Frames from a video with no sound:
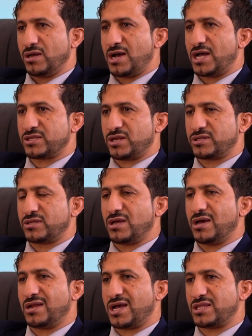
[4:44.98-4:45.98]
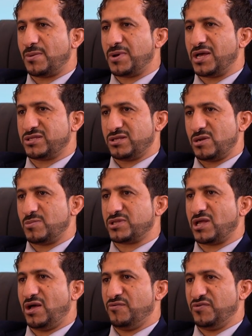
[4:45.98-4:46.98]
قاطرة الخدمات
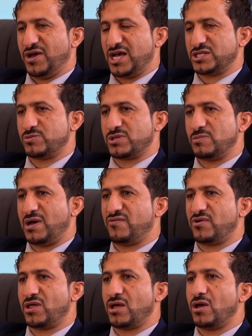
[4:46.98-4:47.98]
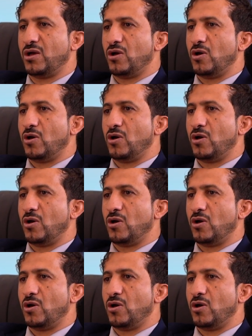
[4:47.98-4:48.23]
للمطاعم في عاصمة المحافظة